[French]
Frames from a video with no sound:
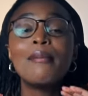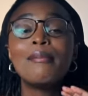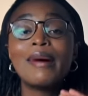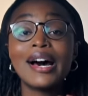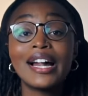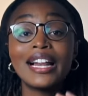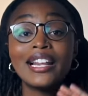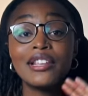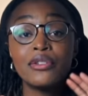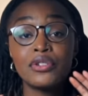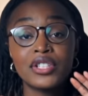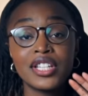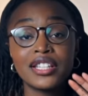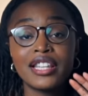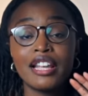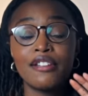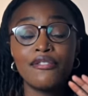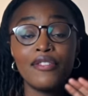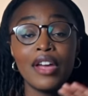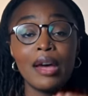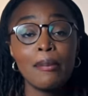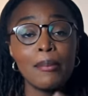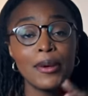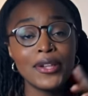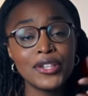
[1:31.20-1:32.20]
parler de cette
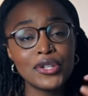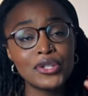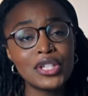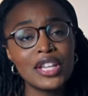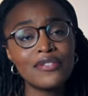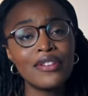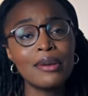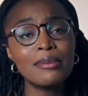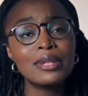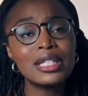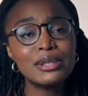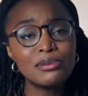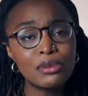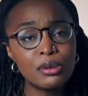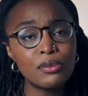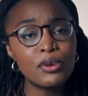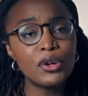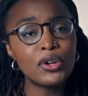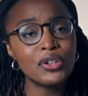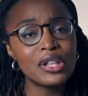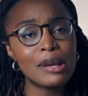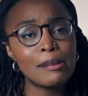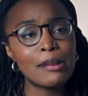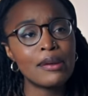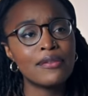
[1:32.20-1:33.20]
affaire, parce que ça fait un petit moment
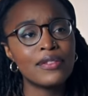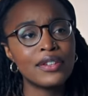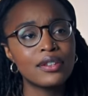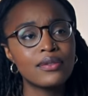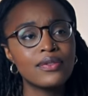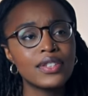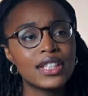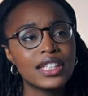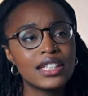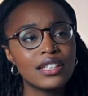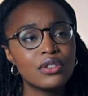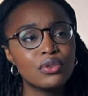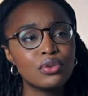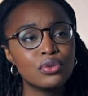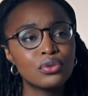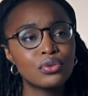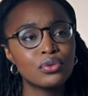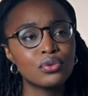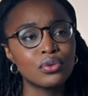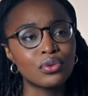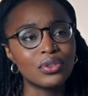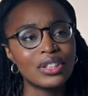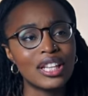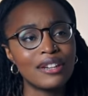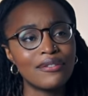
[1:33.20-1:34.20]
qu'on n'a pas fait de vidéo
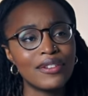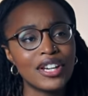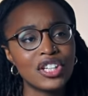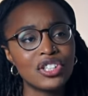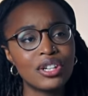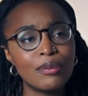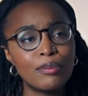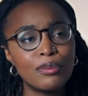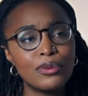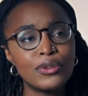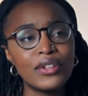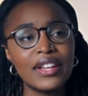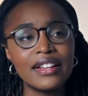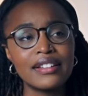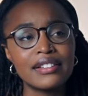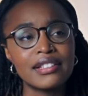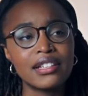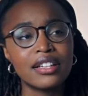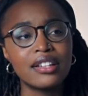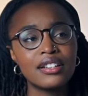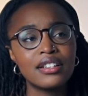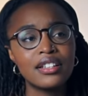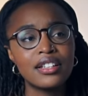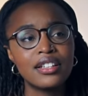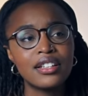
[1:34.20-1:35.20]
sur une affaire japonaise.
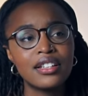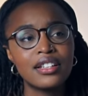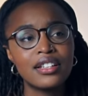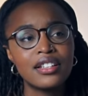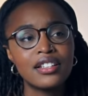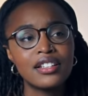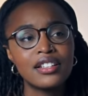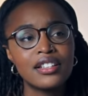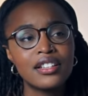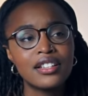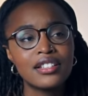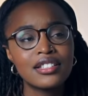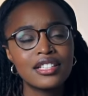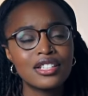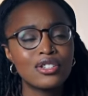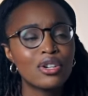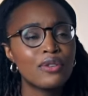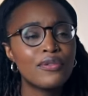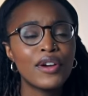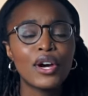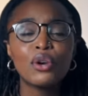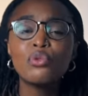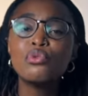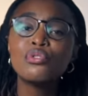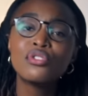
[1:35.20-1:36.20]
Ça doit
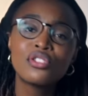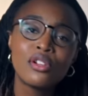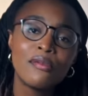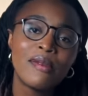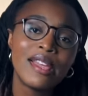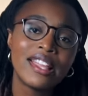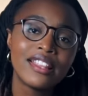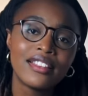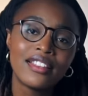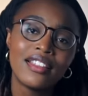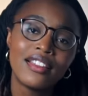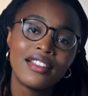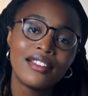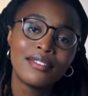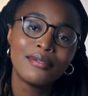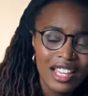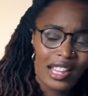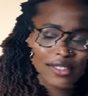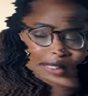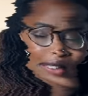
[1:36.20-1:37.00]
faire une semaine. Et